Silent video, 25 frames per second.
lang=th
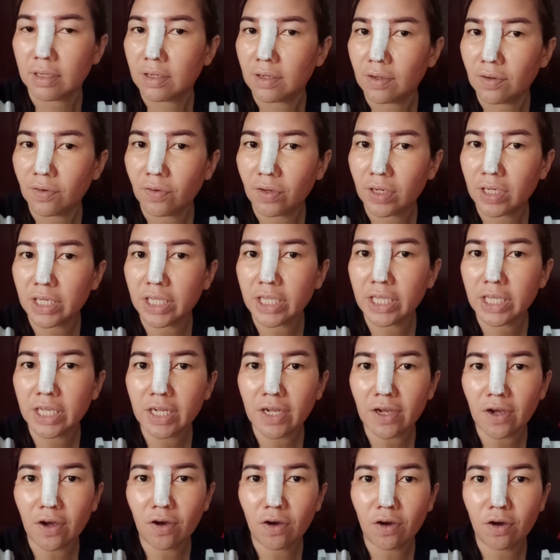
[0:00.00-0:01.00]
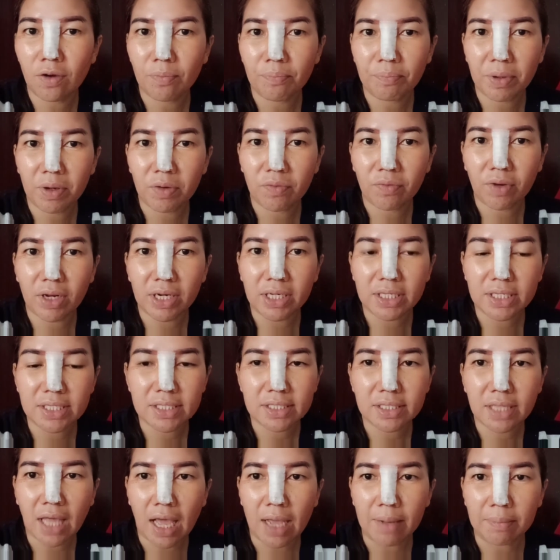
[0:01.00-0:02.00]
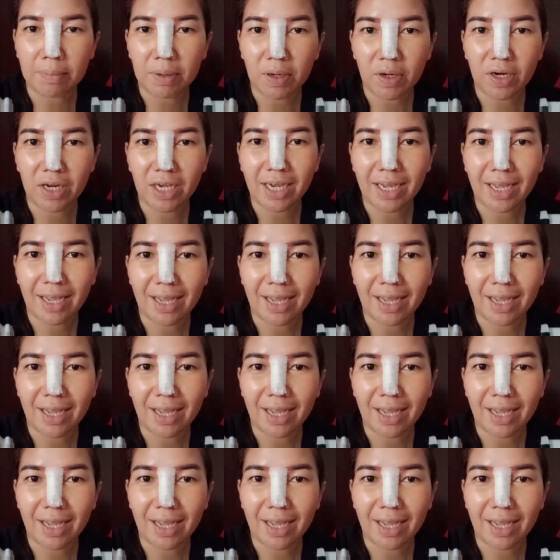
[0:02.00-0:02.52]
วันนี้ก็เป็นวันที่สามแล้วนะคะ